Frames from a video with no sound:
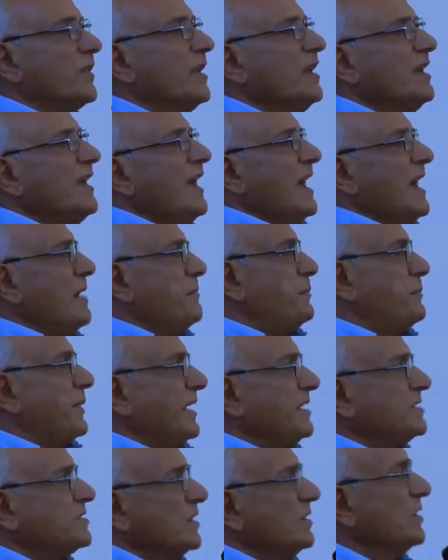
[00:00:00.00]
Gesù è
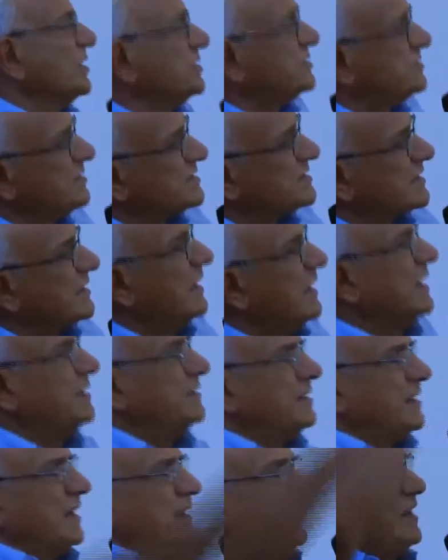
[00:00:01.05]
venuto e
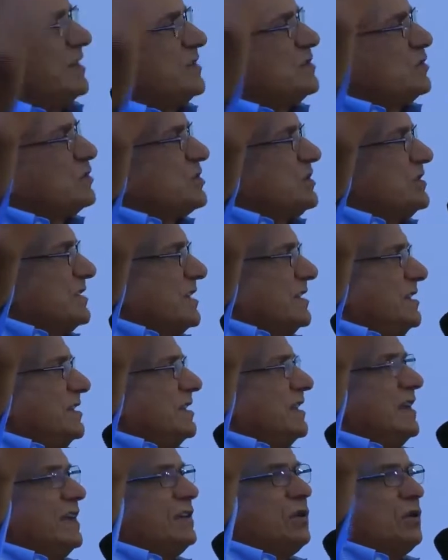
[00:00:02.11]
ha preso i nostri
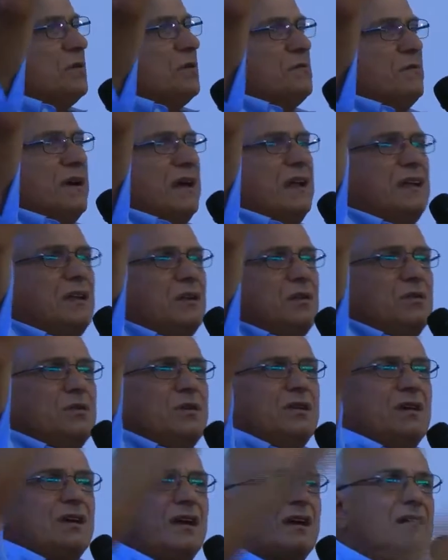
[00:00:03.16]
scheletri alle
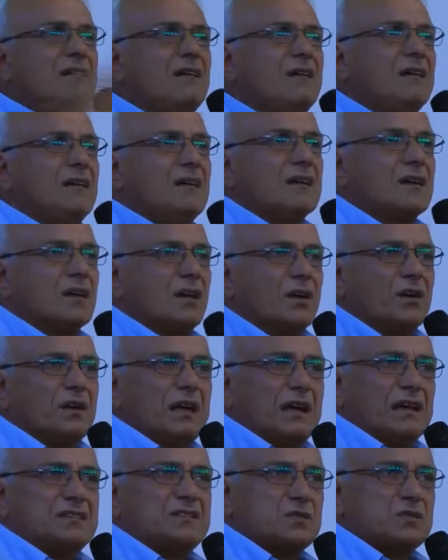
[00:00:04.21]
risuscitati dalla tomba,
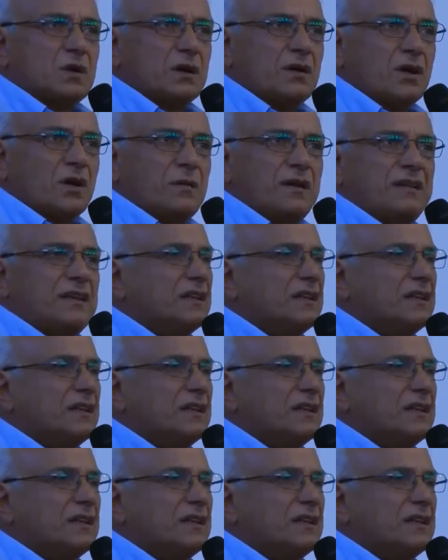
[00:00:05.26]
alleluia,